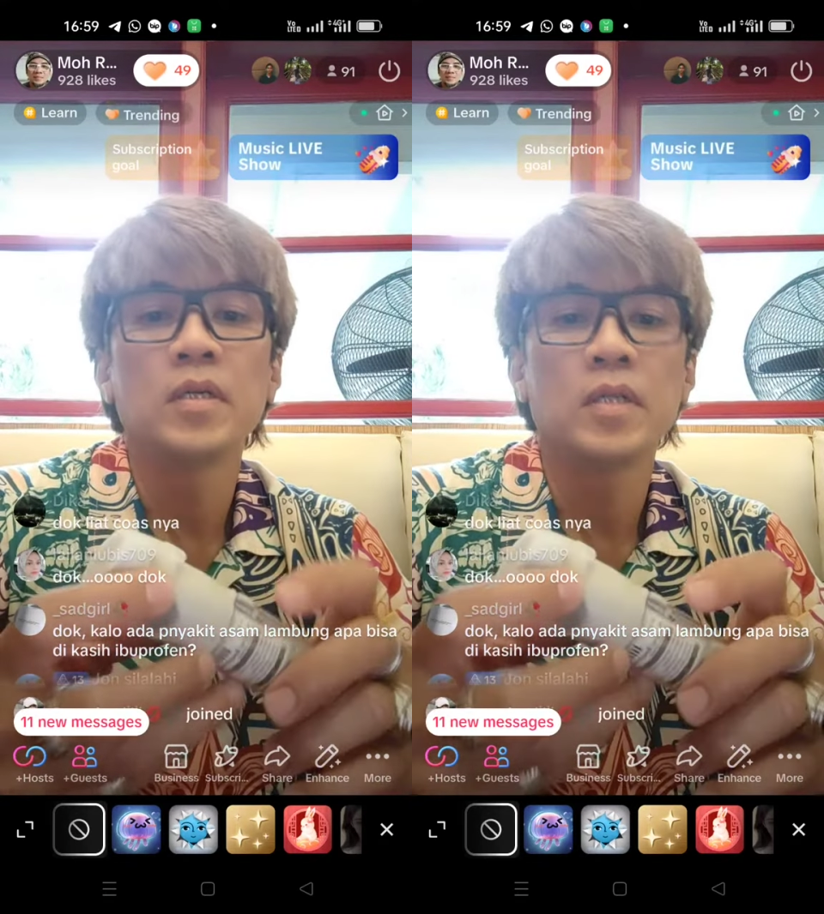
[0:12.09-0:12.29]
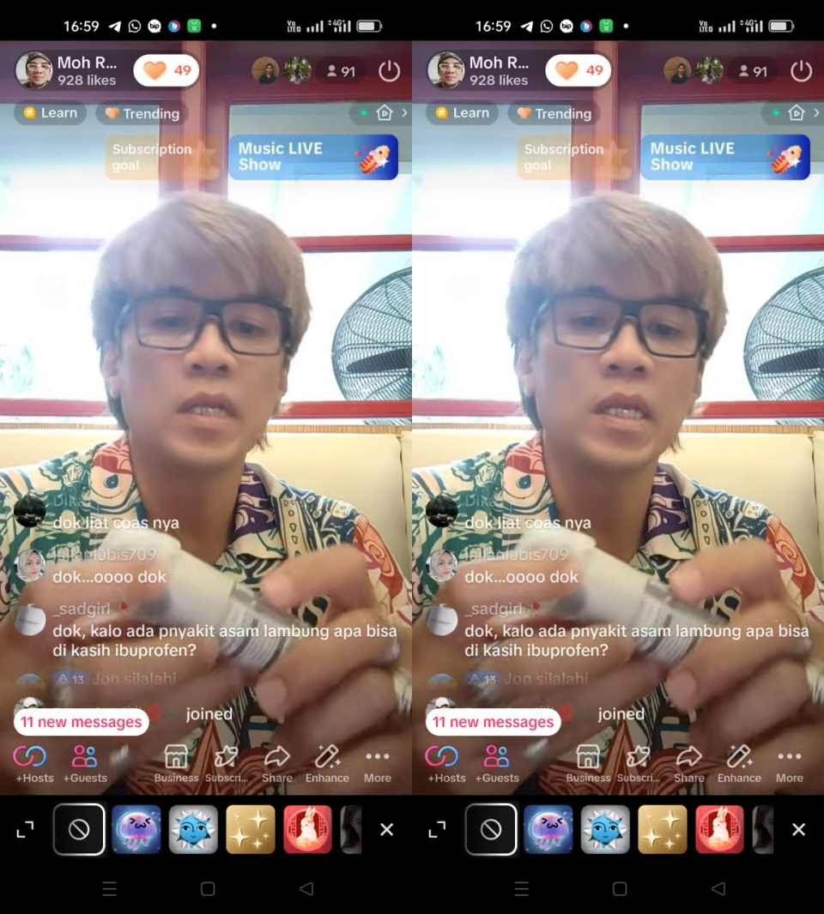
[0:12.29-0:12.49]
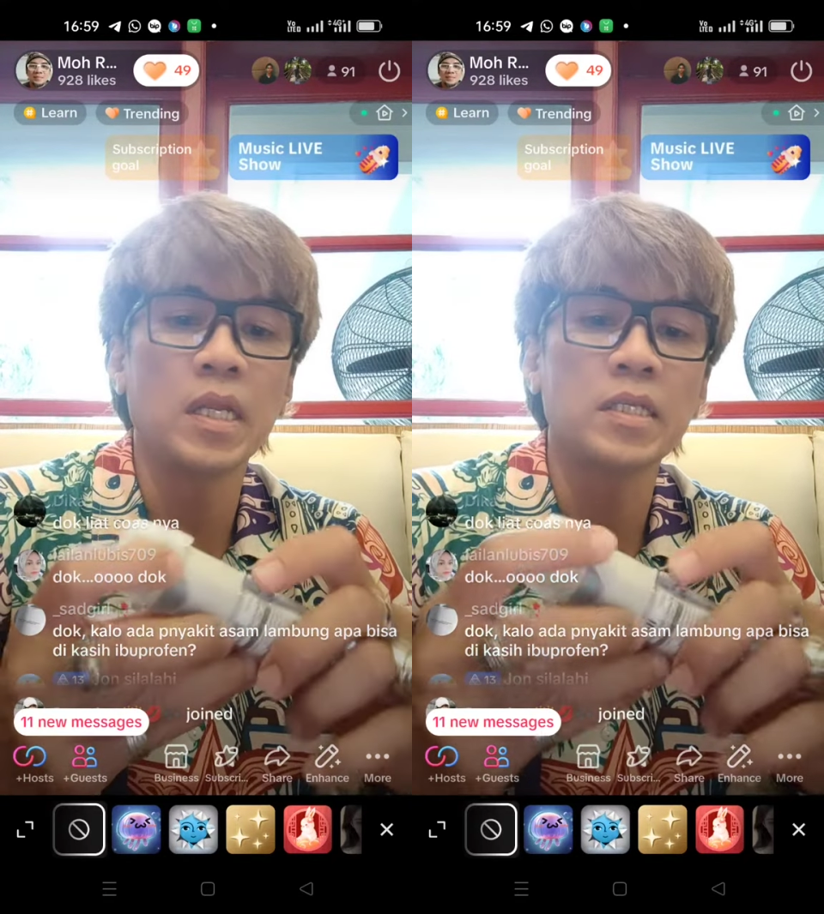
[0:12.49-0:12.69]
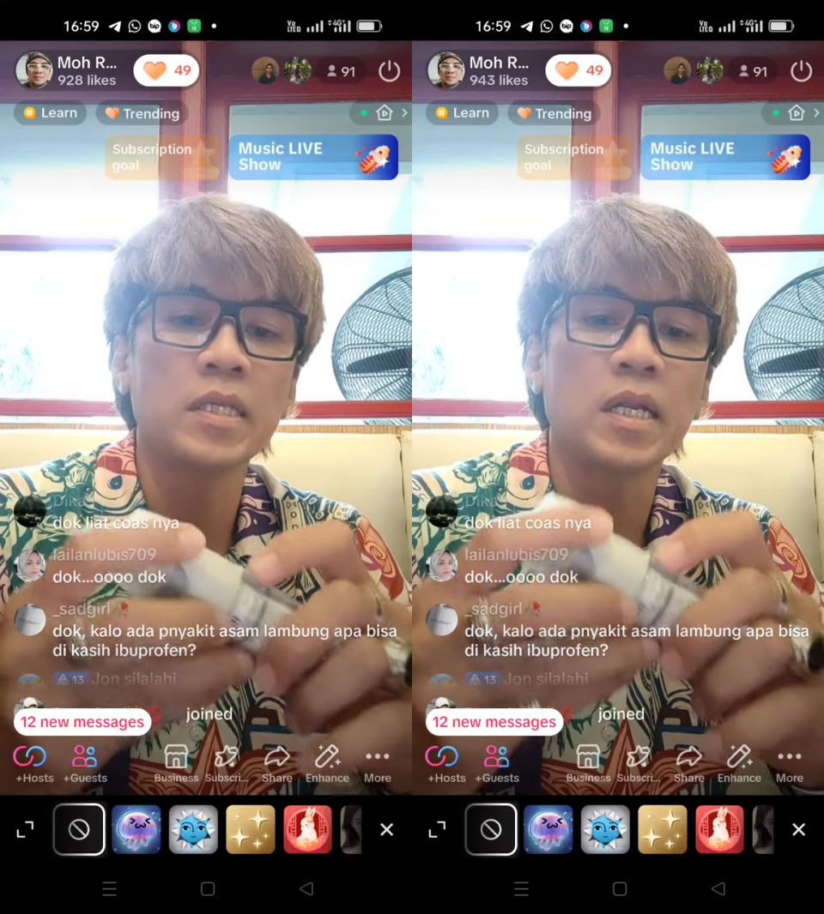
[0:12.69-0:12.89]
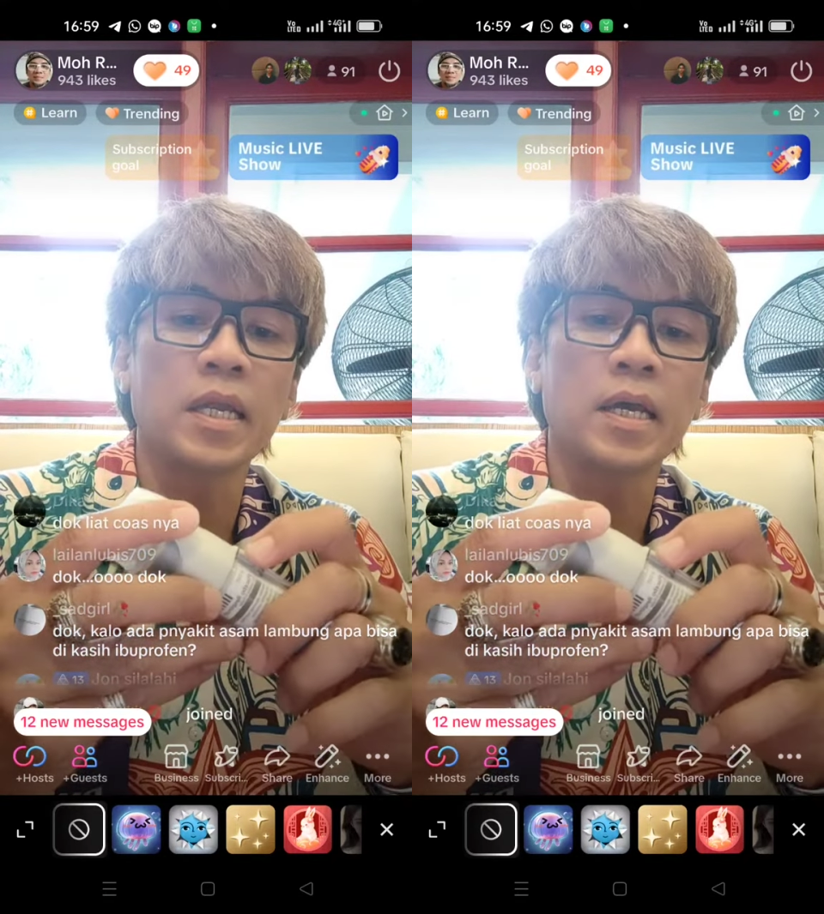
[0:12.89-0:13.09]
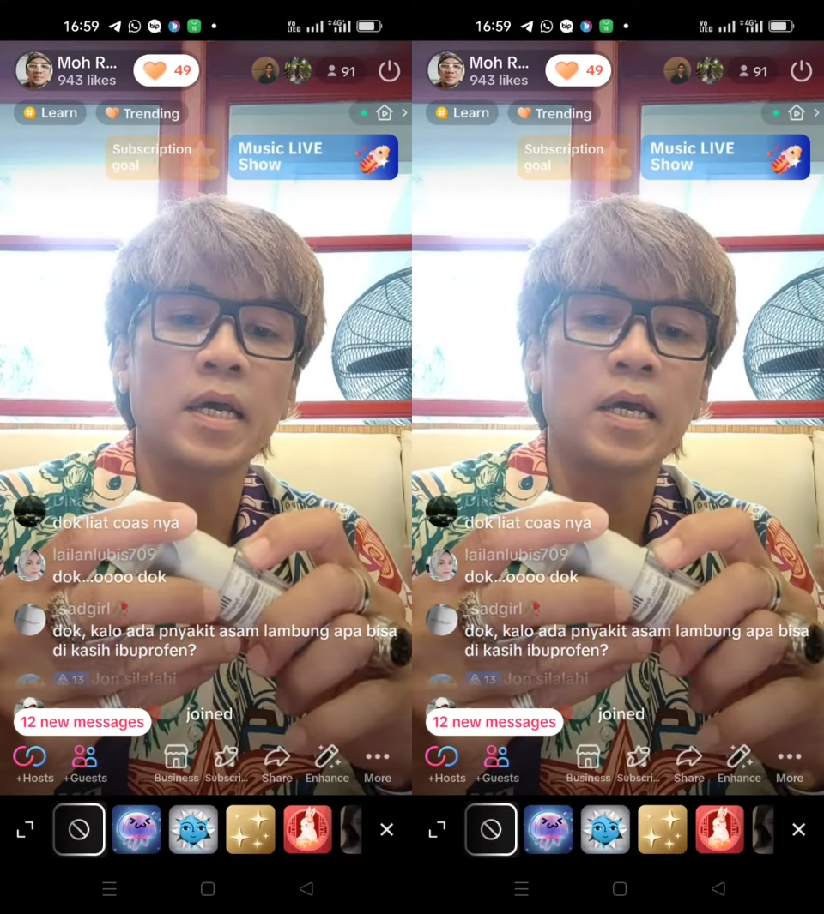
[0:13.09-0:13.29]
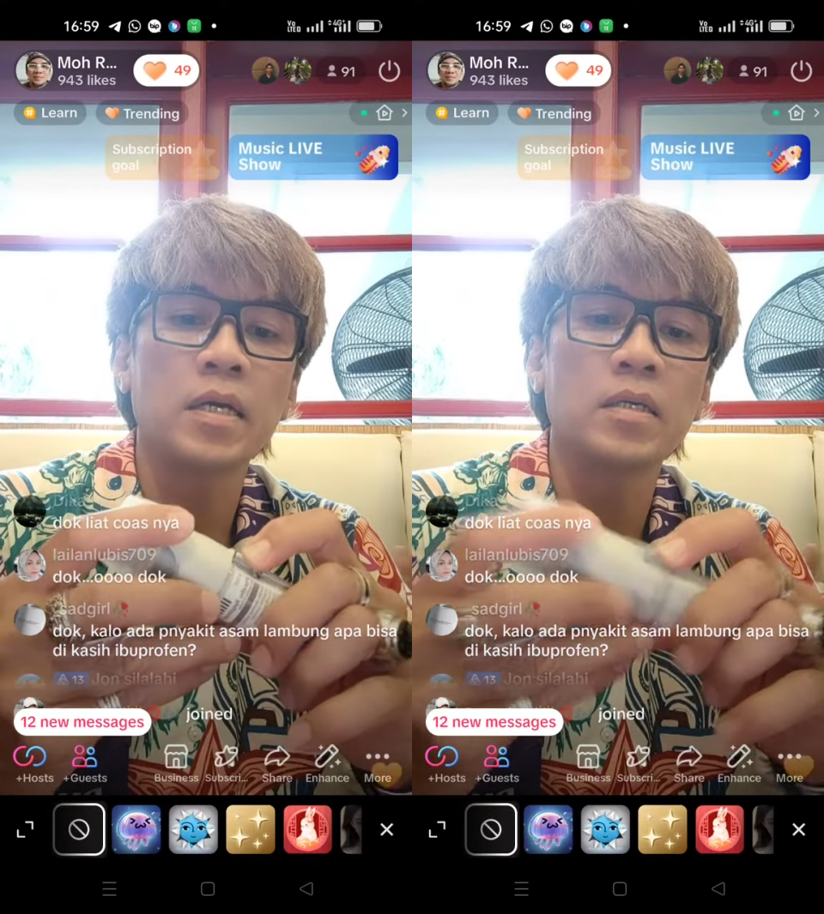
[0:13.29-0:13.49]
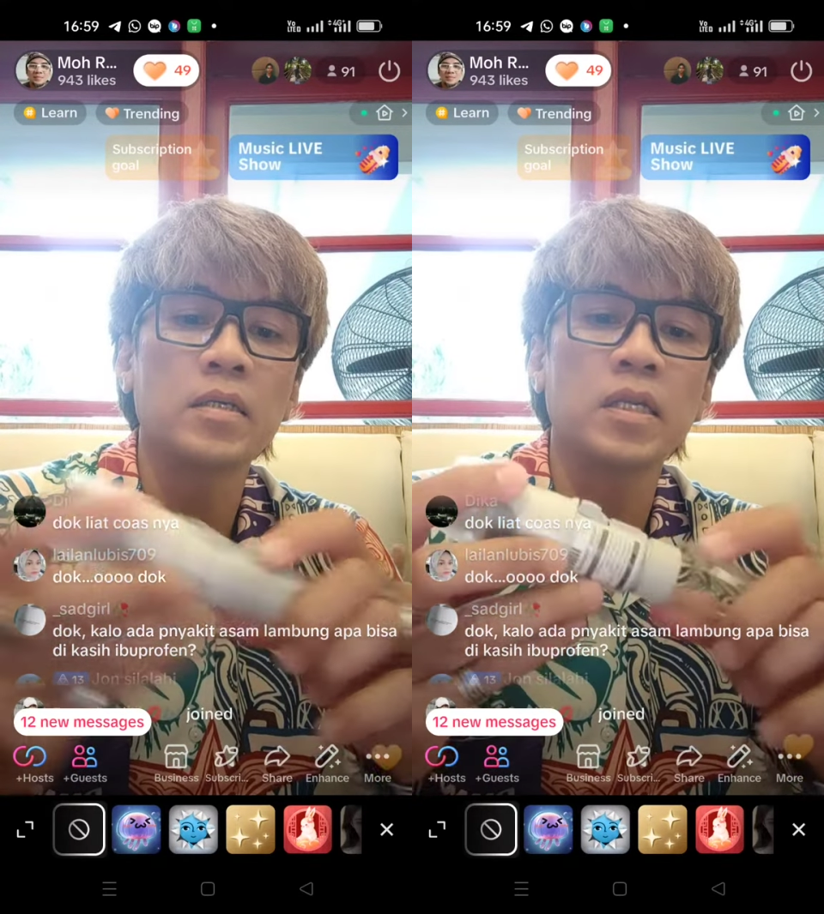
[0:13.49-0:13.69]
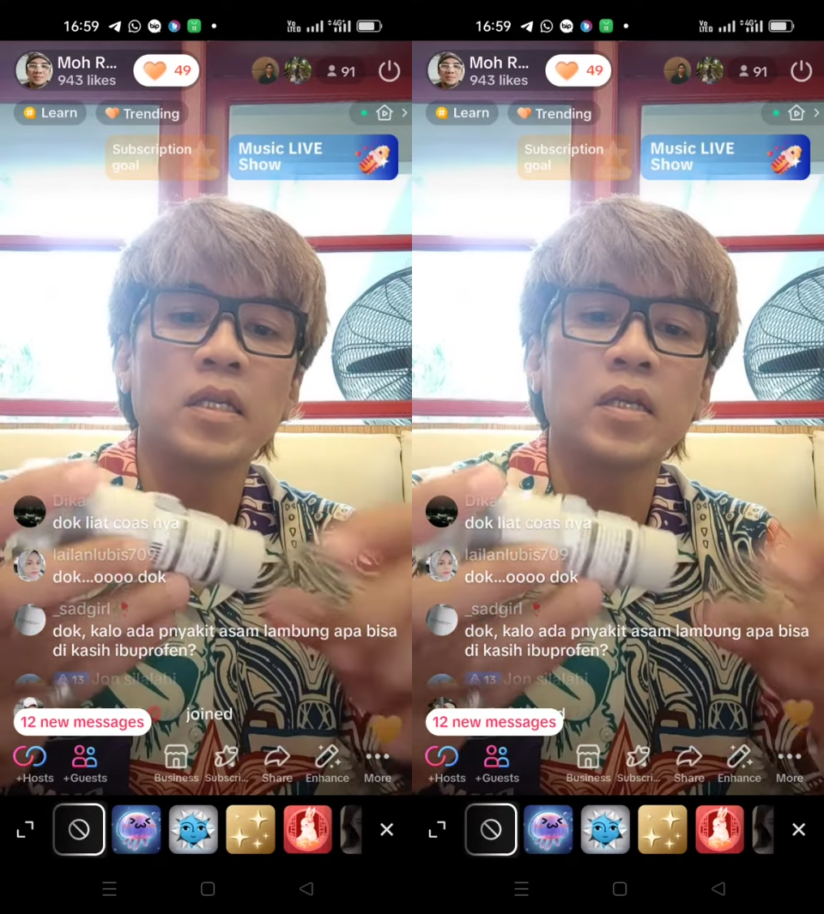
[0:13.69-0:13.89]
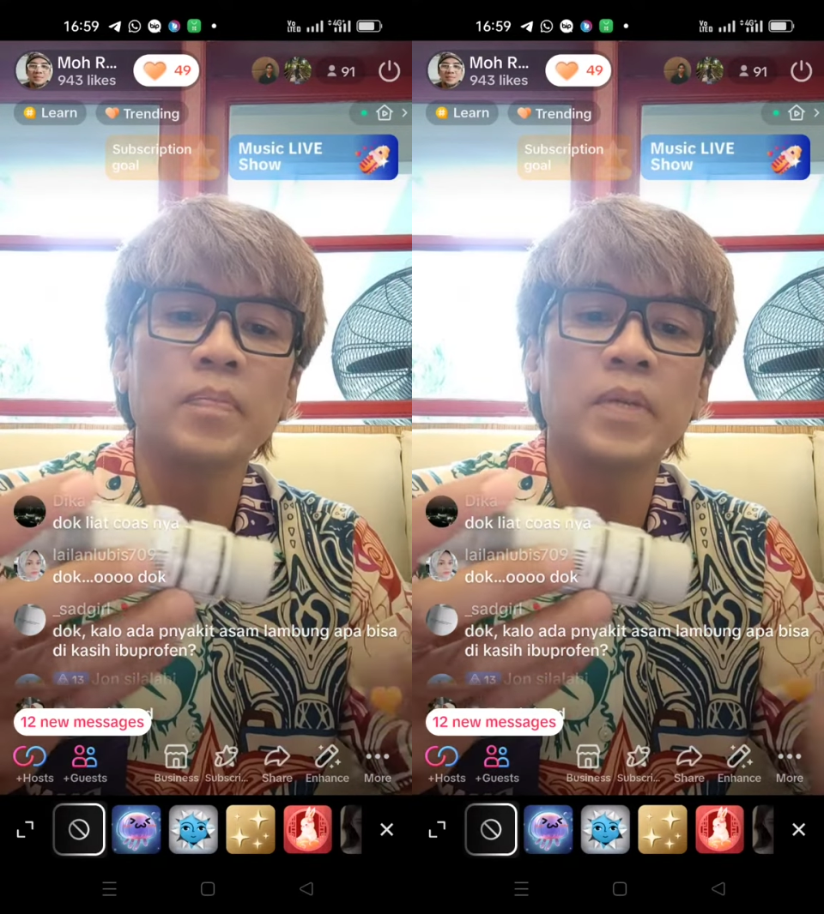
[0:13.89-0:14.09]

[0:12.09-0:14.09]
Begini gini cara ya. Jadi